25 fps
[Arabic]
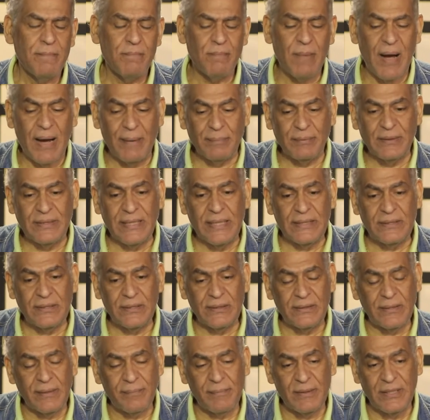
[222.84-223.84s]
مع بدايه
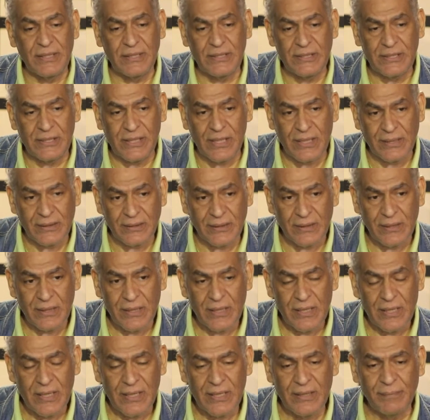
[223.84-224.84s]
الثمانينيات
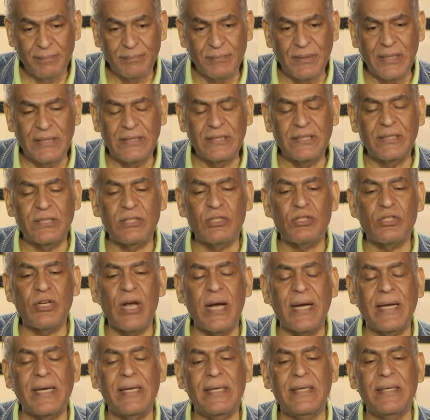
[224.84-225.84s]
ابتدت
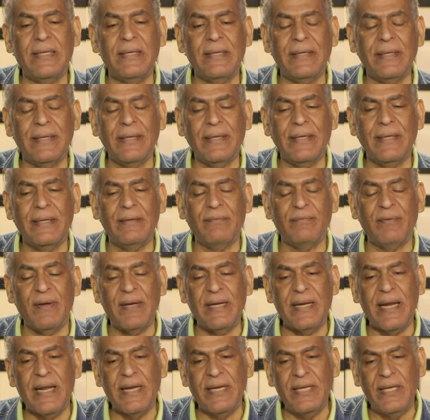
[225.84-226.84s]
شكل
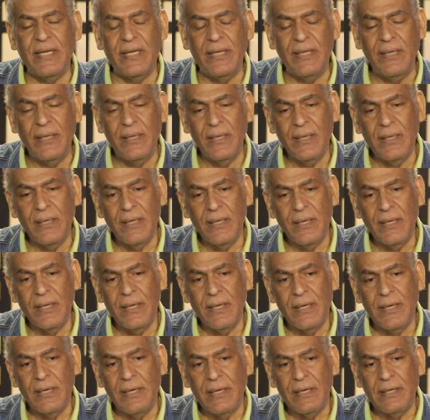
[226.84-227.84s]
الفنانين
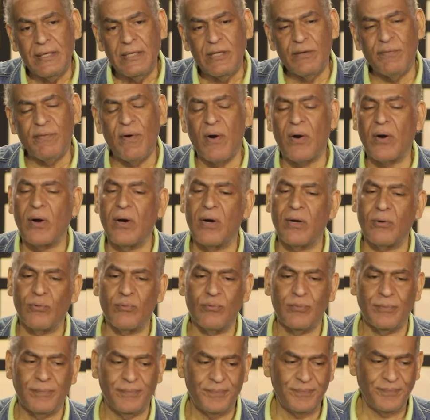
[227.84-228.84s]
يفكروا
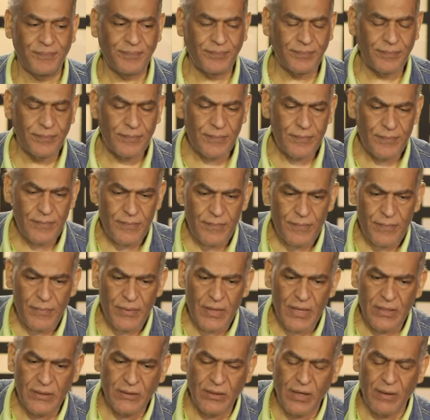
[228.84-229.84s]

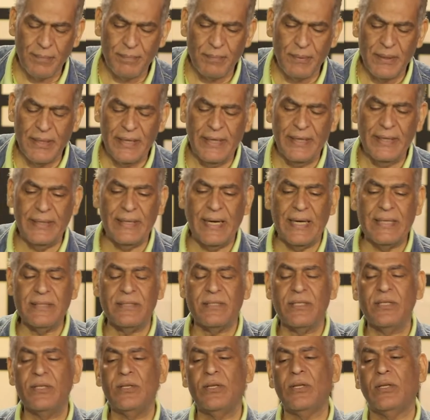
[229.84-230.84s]
طب احنا
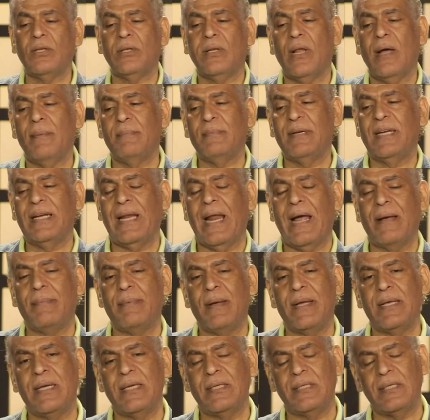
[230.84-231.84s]
عايزين نطلع من
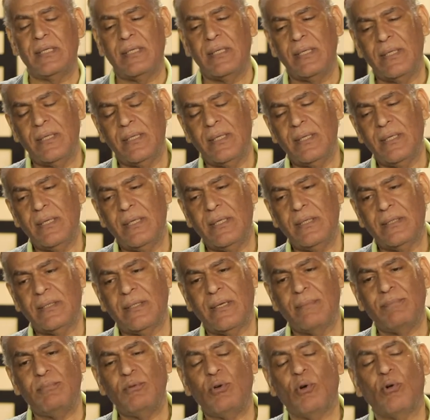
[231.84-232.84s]
العبايه دي
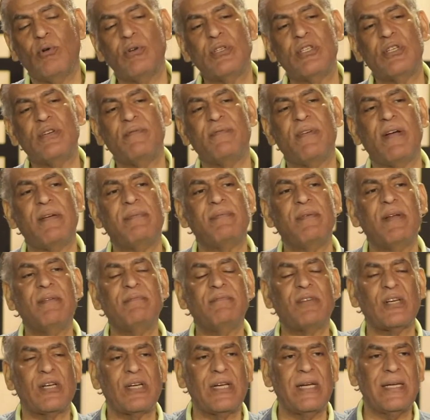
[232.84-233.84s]
طب نخش في افلام
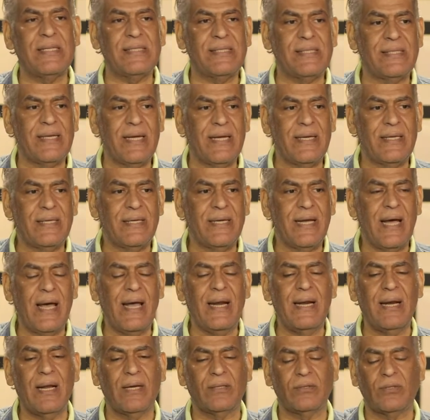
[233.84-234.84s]
شكلها ازاي
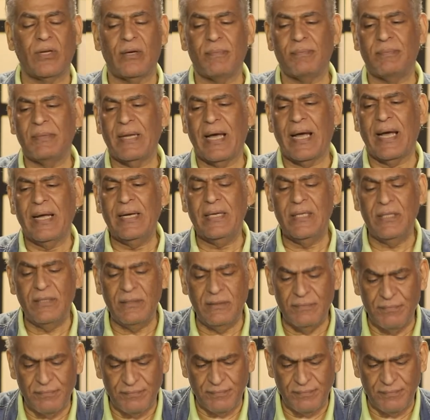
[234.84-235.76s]
قال لك طب نخلي